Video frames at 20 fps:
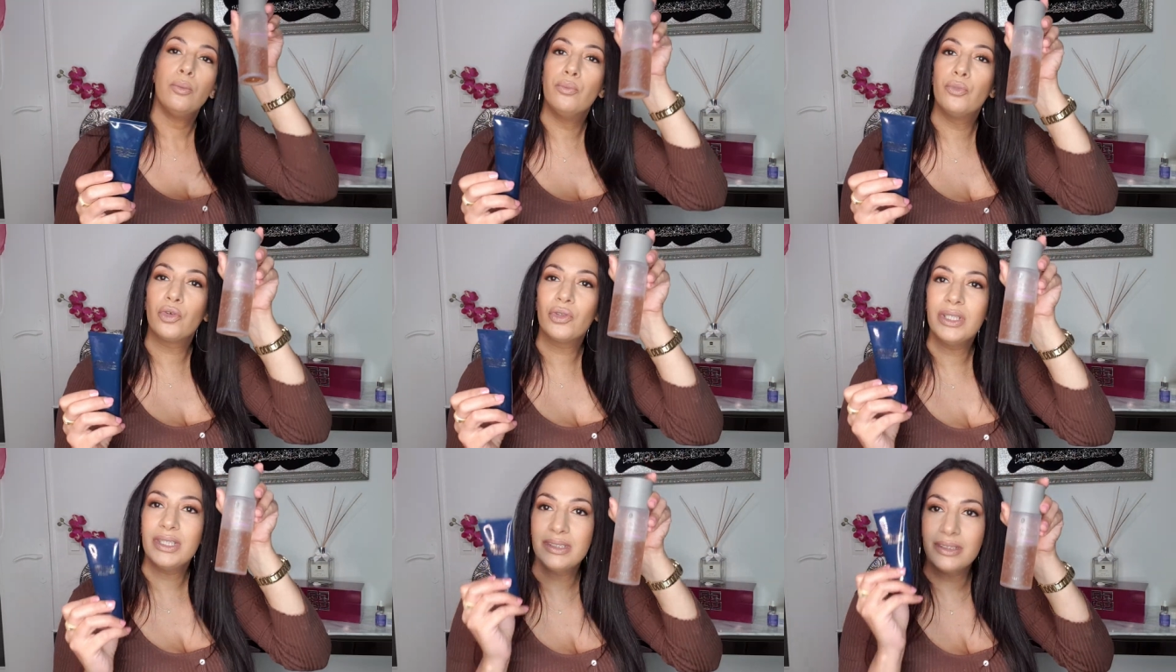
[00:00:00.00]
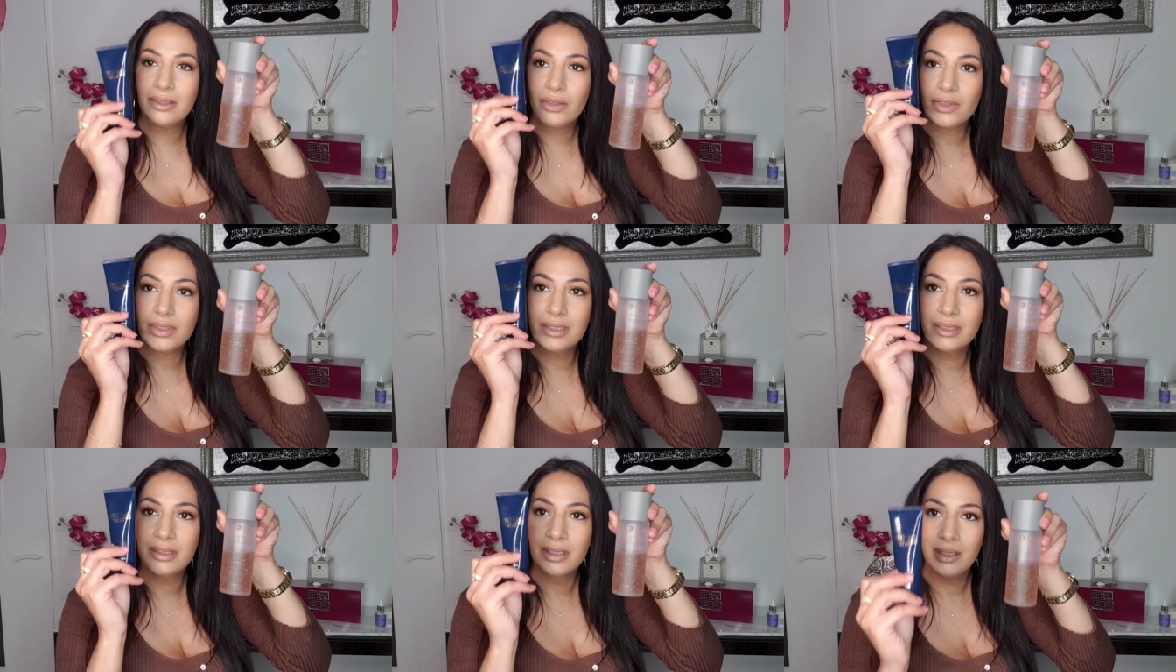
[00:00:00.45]
mon
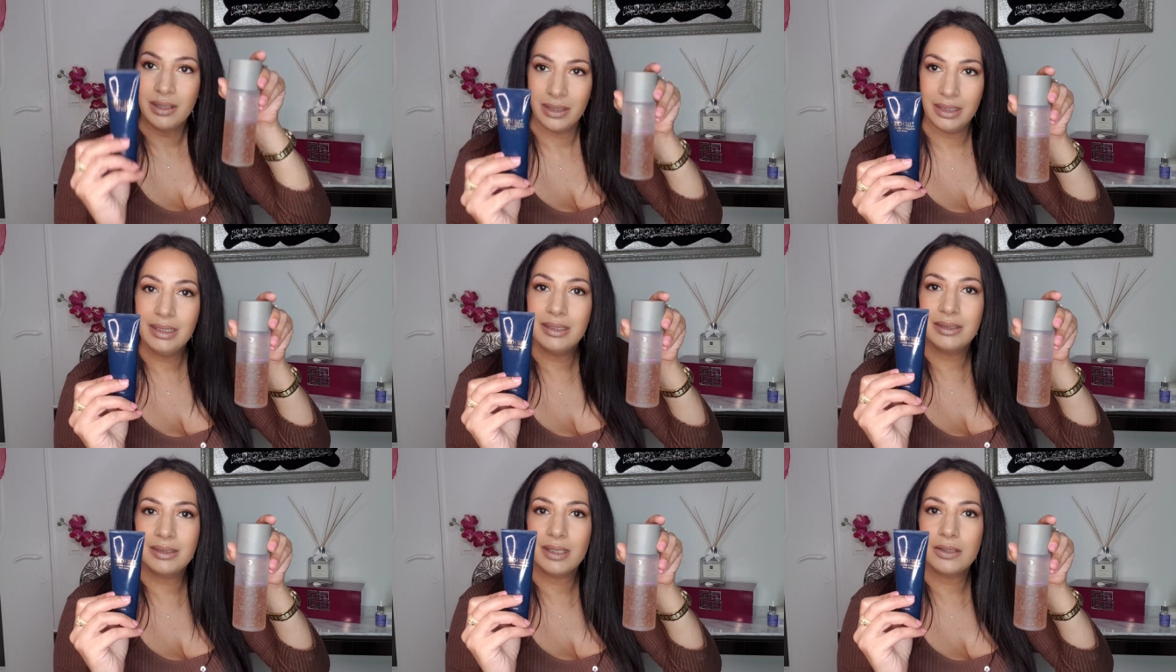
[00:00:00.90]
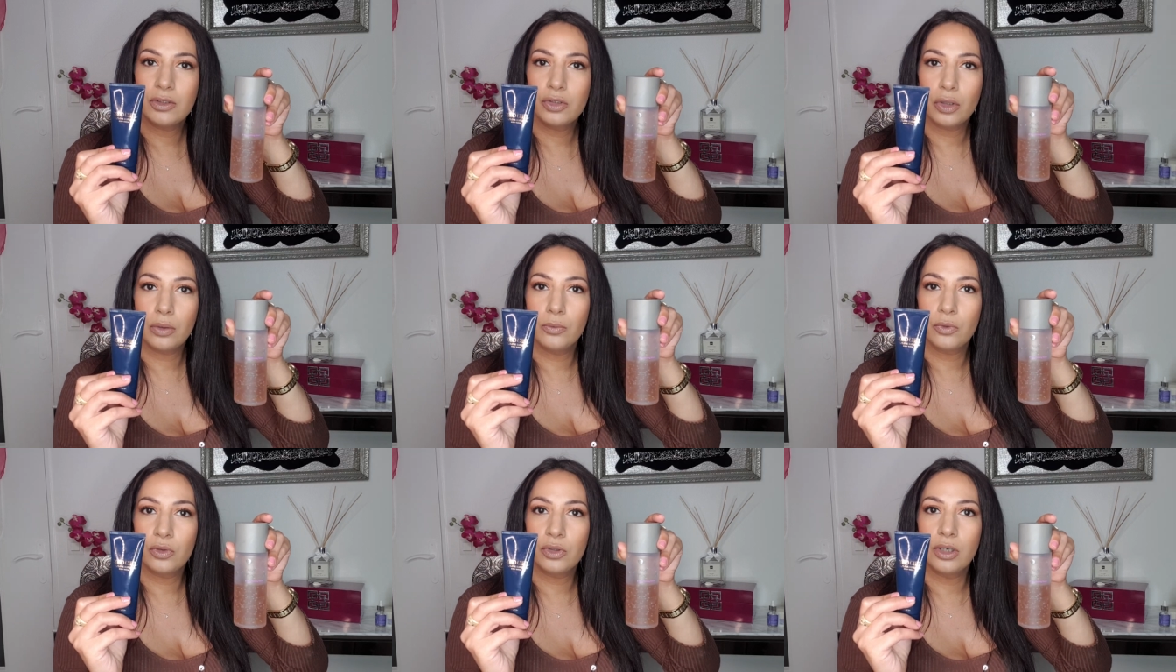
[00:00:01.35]
essence et ça
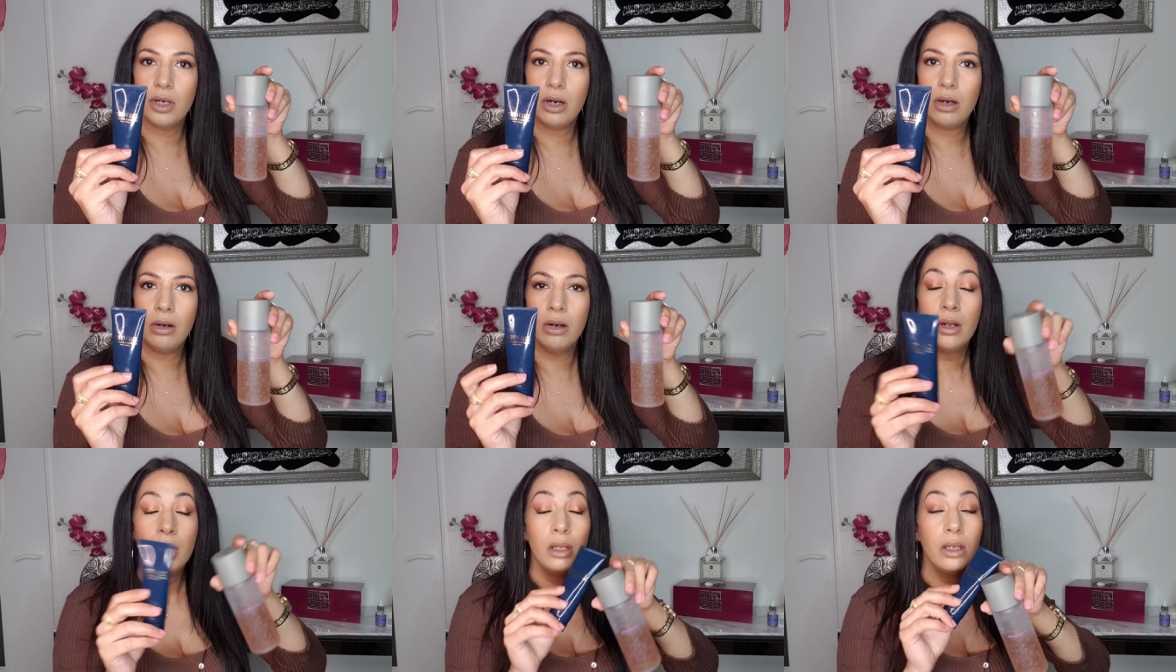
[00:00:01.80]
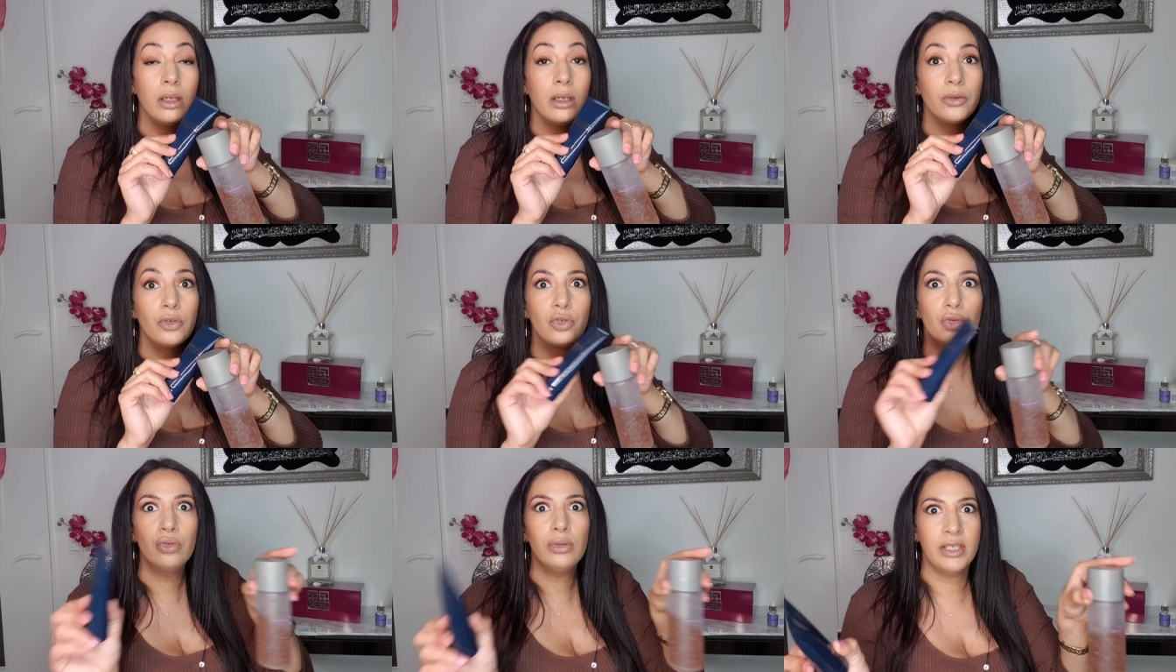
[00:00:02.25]
sur mon corps,
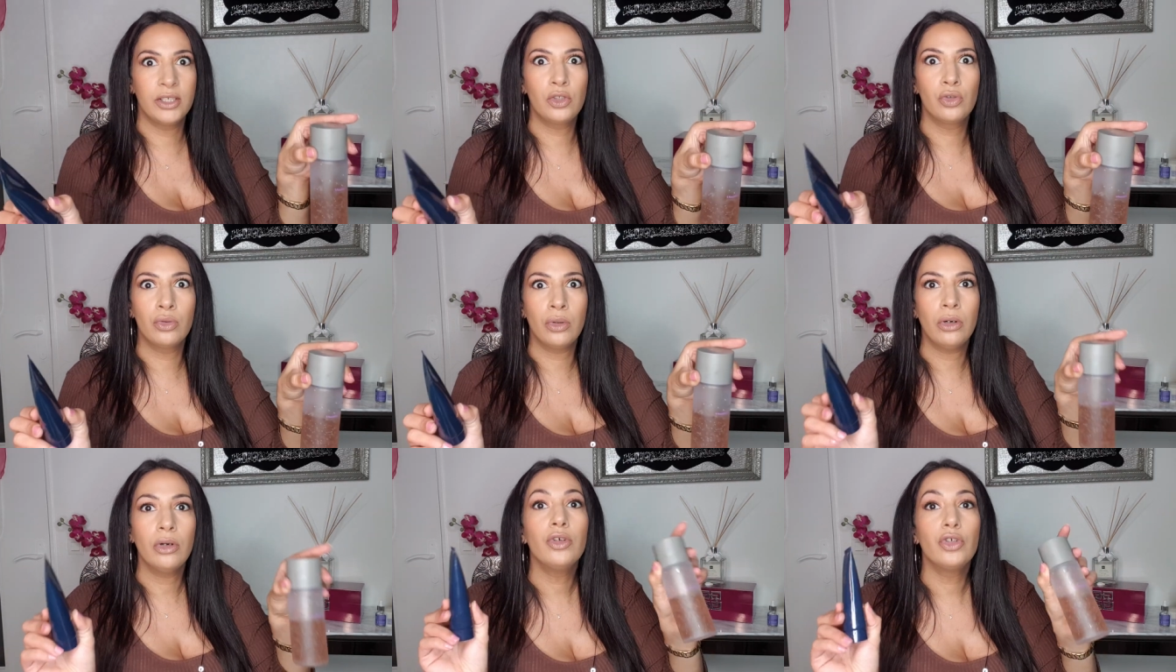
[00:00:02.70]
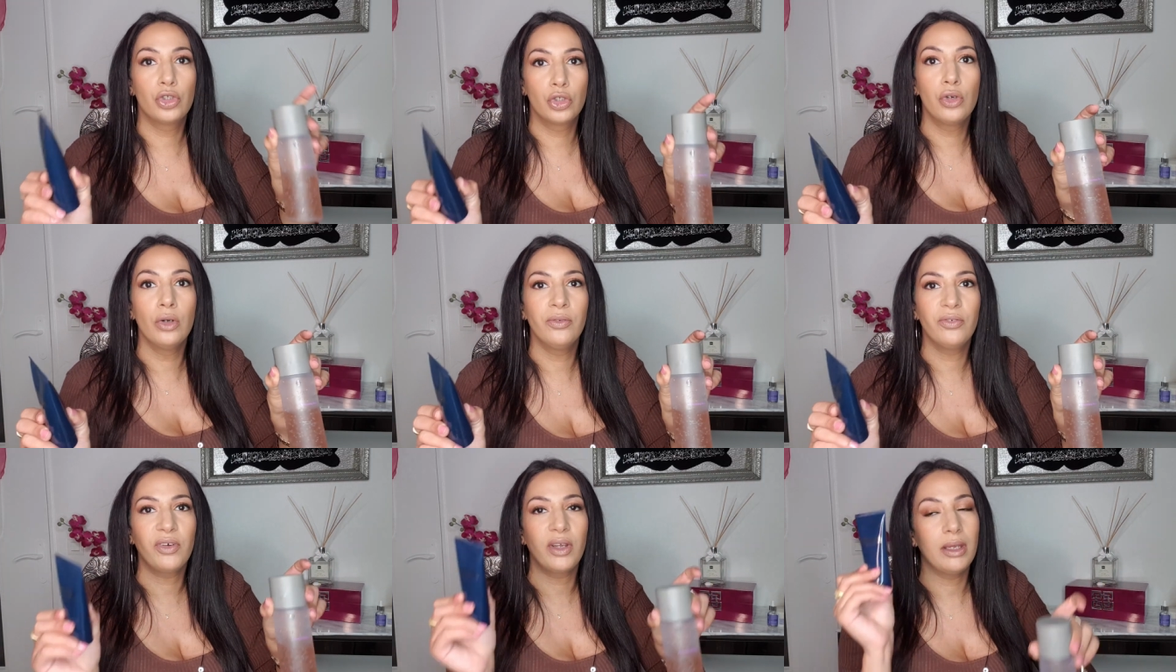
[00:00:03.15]
tous les jours, je
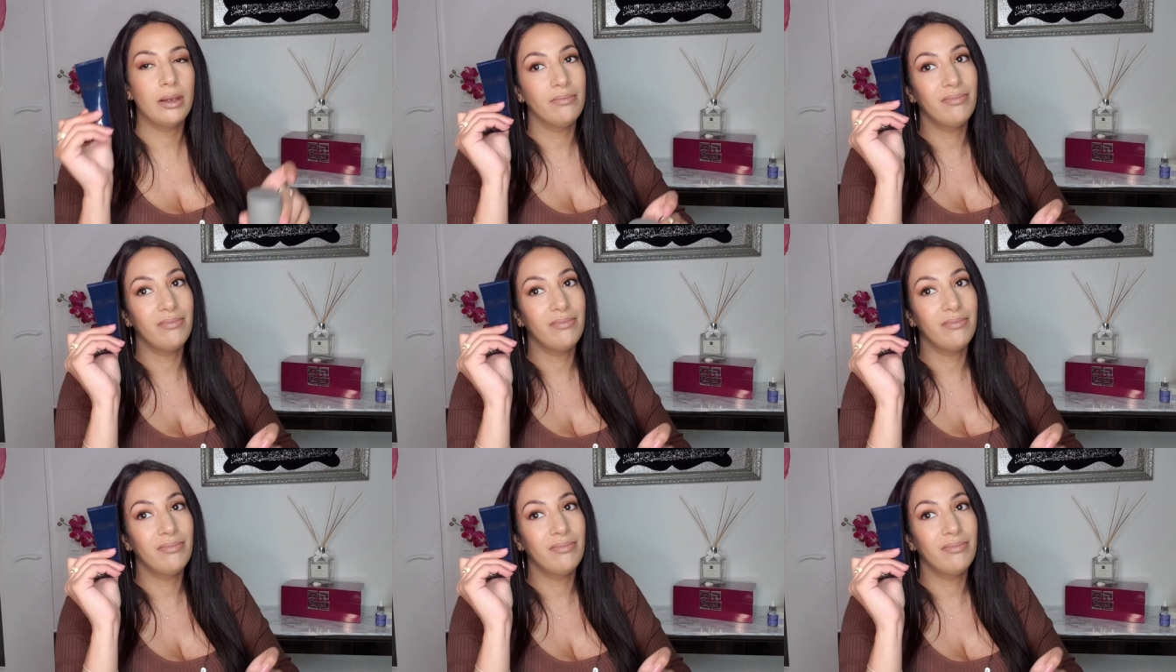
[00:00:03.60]
le ferais.